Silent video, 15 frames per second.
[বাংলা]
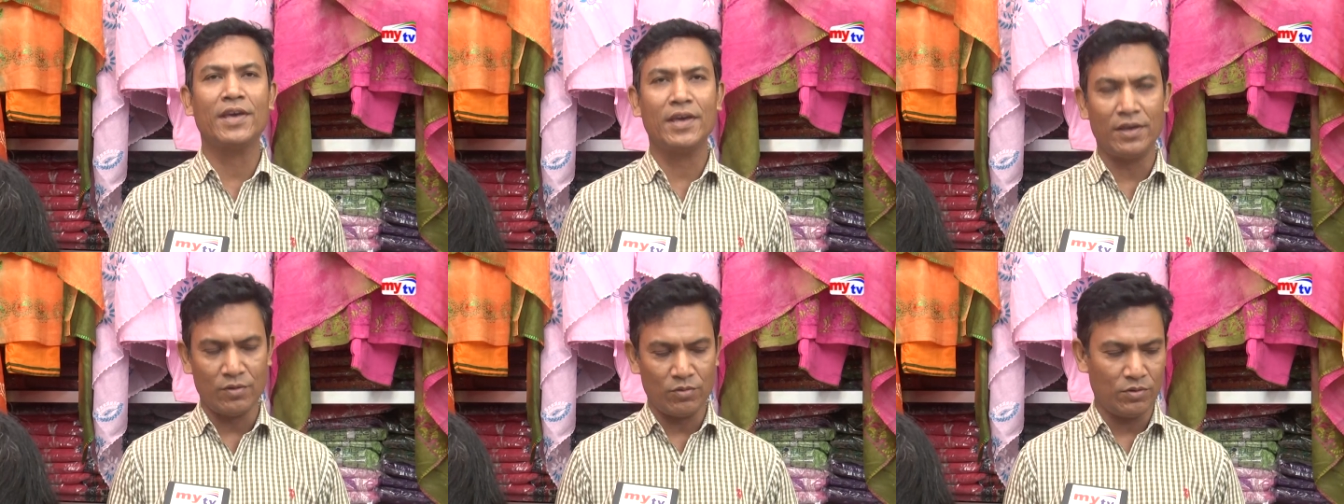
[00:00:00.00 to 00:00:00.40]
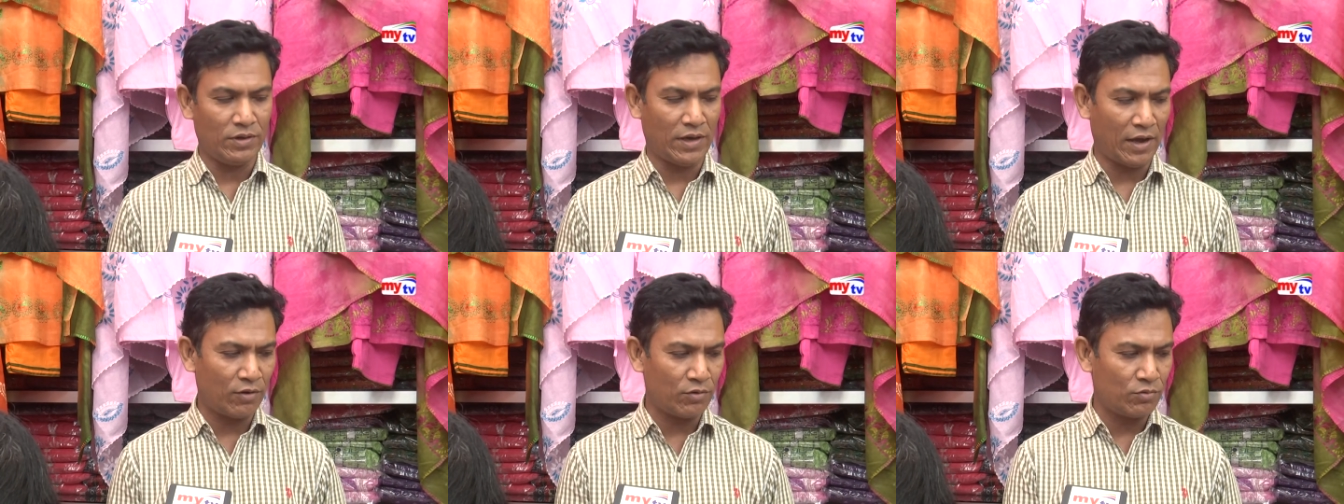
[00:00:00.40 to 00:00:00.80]
থেকে
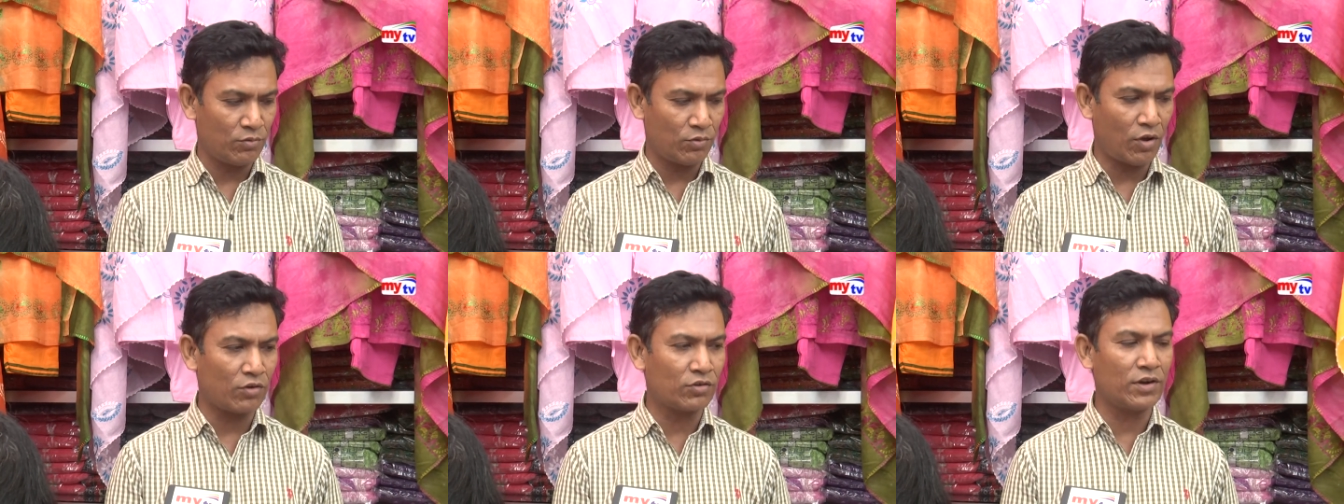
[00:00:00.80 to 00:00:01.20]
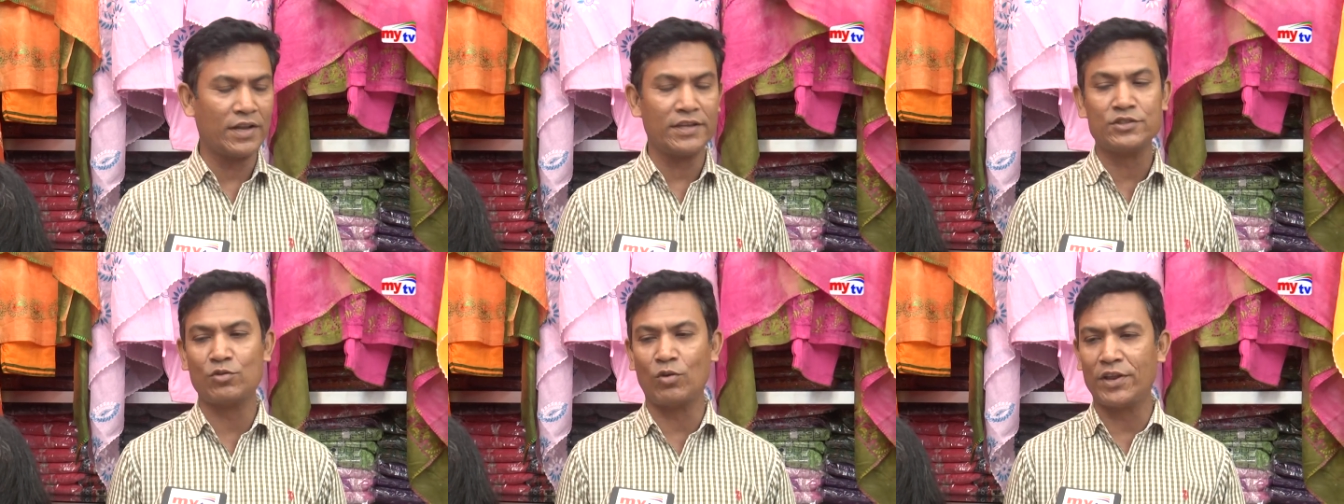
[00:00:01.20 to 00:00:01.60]
এখন ওরা
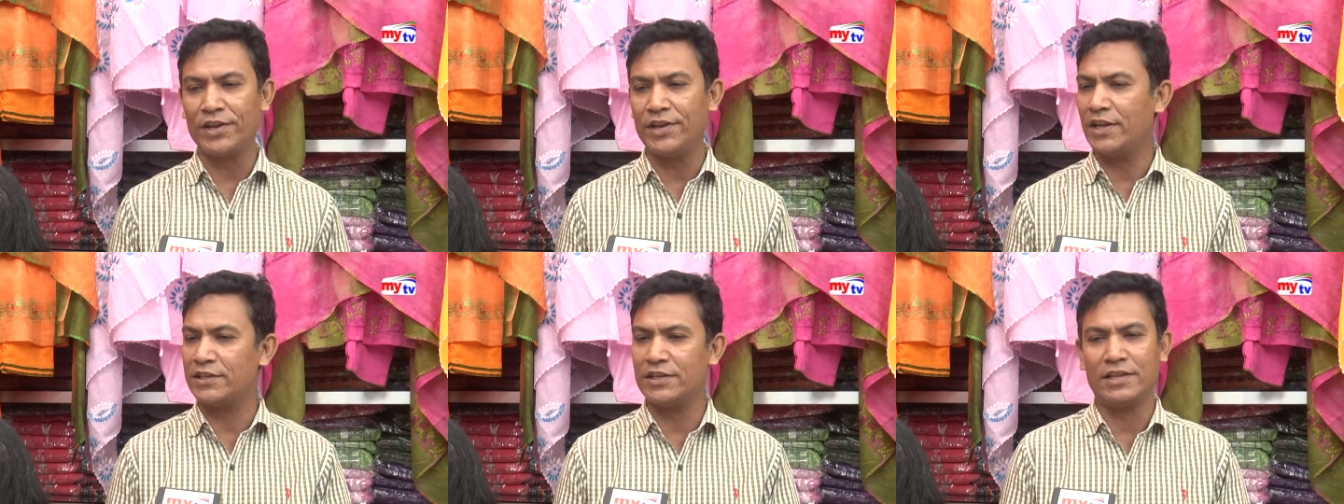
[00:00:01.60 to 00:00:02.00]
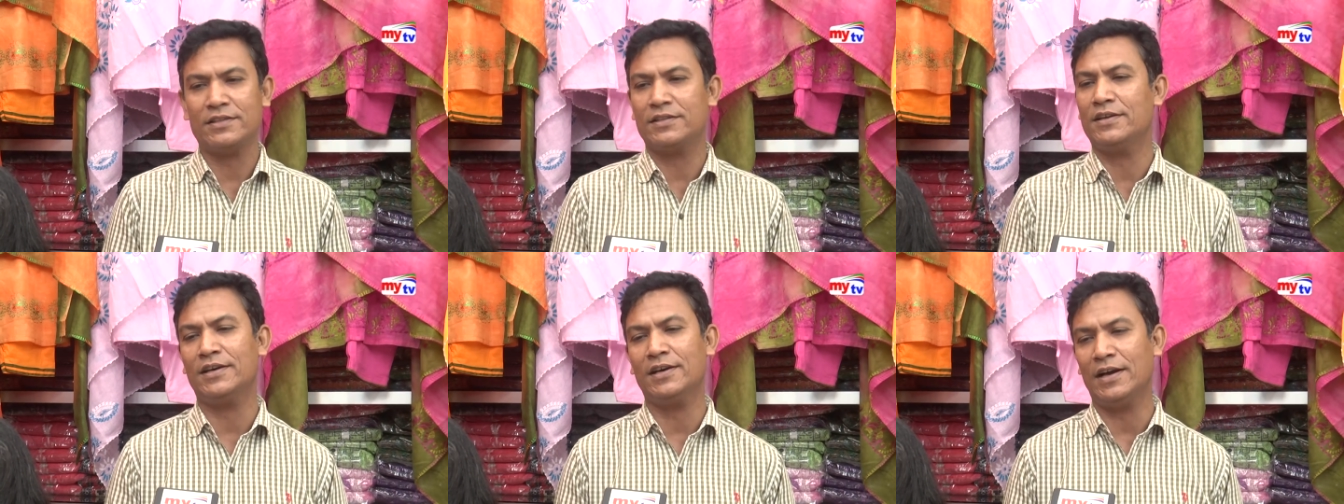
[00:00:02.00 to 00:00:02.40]
অর্গানাইজ করে কিনা সেটা
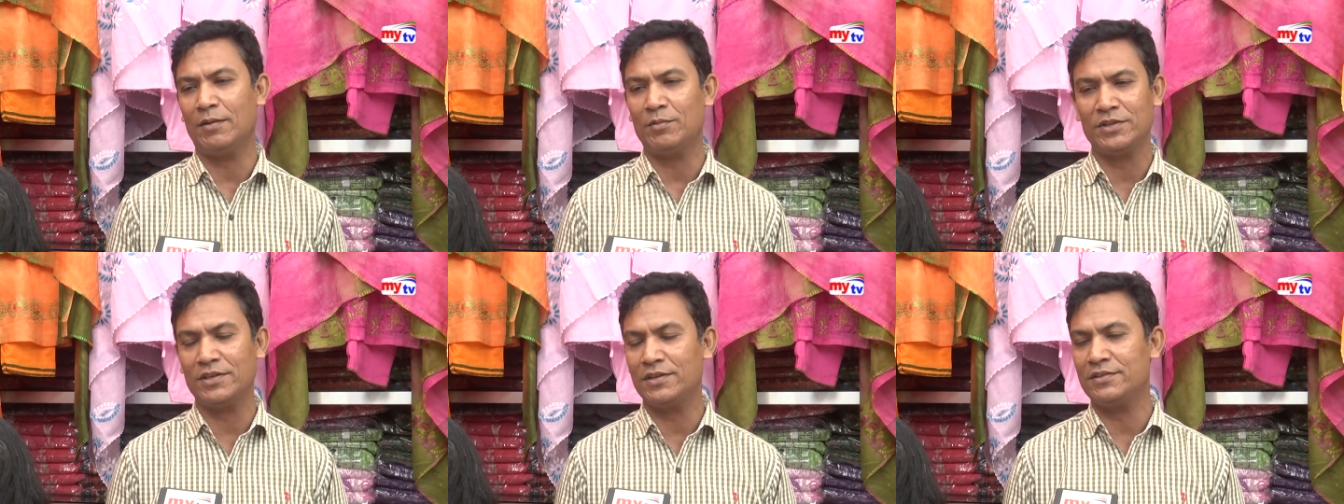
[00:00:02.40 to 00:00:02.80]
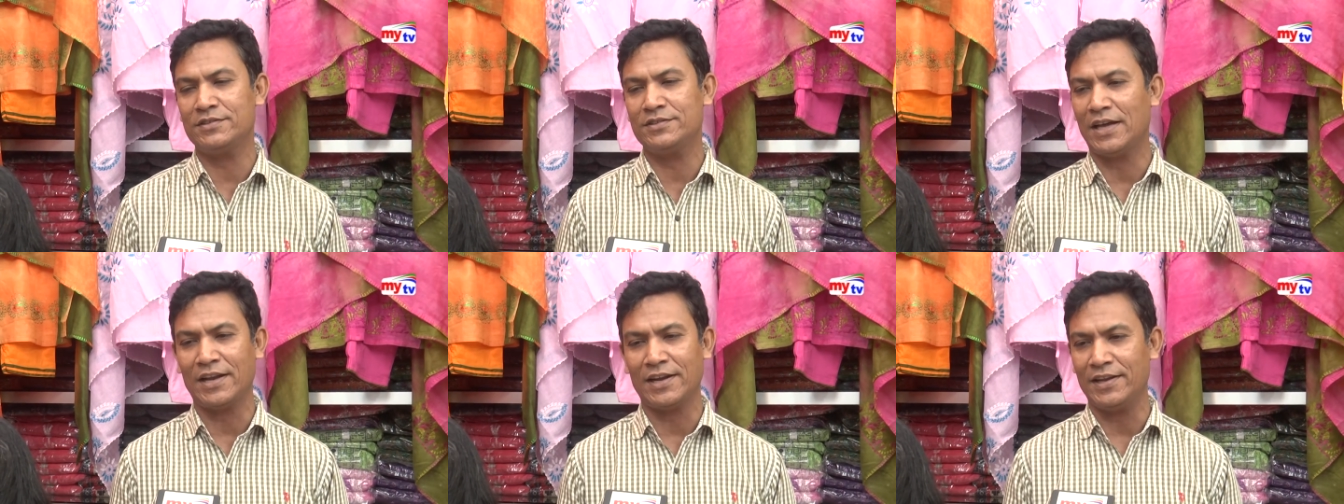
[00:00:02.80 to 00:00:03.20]
আমাদের
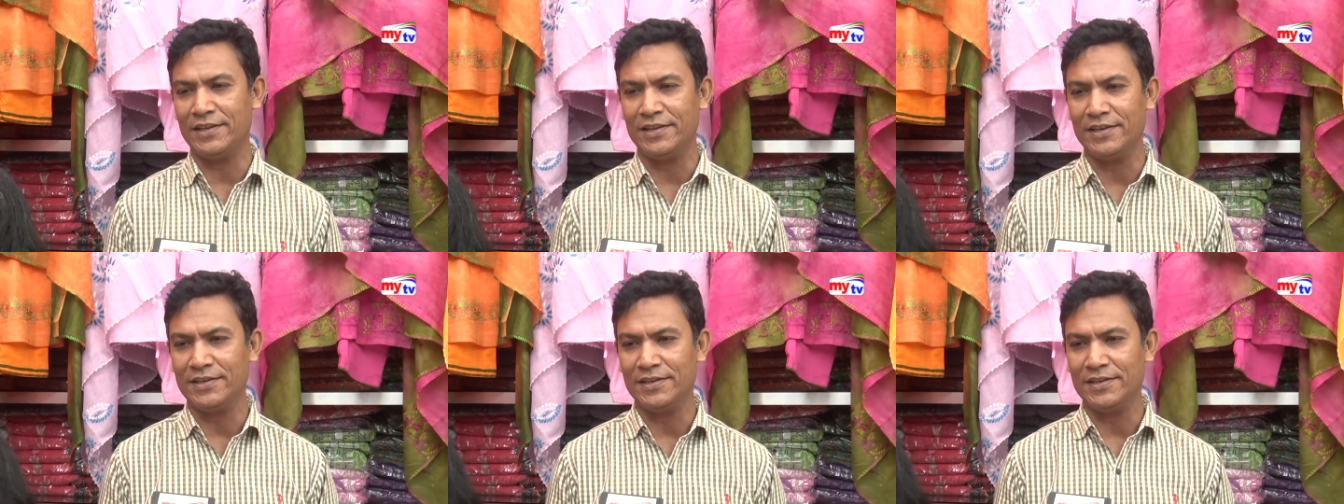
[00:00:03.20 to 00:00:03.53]
জানা নাই আর